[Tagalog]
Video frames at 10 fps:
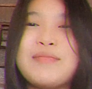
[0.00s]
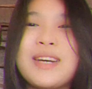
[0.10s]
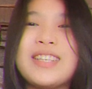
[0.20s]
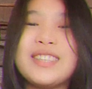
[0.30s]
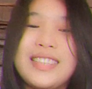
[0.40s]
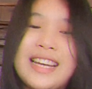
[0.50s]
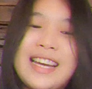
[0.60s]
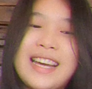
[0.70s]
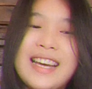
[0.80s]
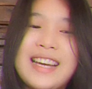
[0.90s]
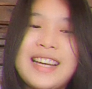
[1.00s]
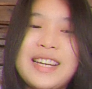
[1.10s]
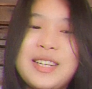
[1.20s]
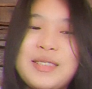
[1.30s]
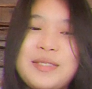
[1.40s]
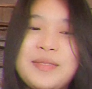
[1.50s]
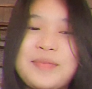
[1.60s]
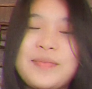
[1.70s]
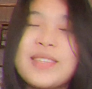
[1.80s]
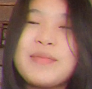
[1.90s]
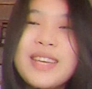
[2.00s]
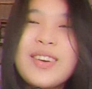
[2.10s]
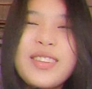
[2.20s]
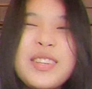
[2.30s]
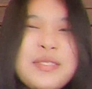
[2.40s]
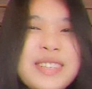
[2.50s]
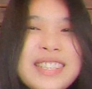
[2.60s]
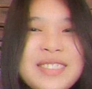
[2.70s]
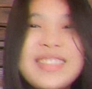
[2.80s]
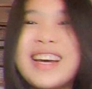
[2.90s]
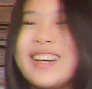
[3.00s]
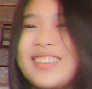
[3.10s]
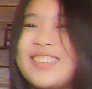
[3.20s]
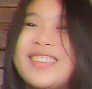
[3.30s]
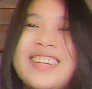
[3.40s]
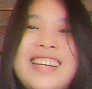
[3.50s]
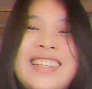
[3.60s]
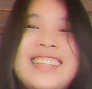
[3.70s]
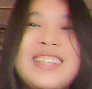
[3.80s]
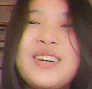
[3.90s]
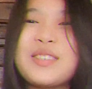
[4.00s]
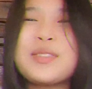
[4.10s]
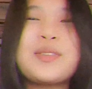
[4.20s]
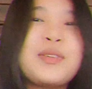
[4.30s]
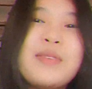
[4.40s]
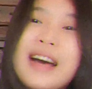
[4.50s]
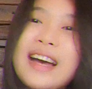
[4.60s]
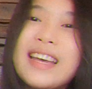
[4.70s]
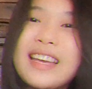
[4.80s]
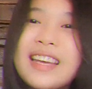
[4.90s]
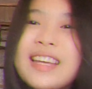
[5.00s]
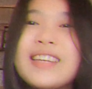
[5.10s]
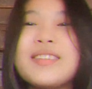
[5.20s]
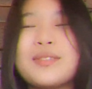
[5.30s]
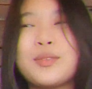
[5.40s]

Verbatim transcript: ano na, um, may konting freedom na ako. Hindi na ako school bahay,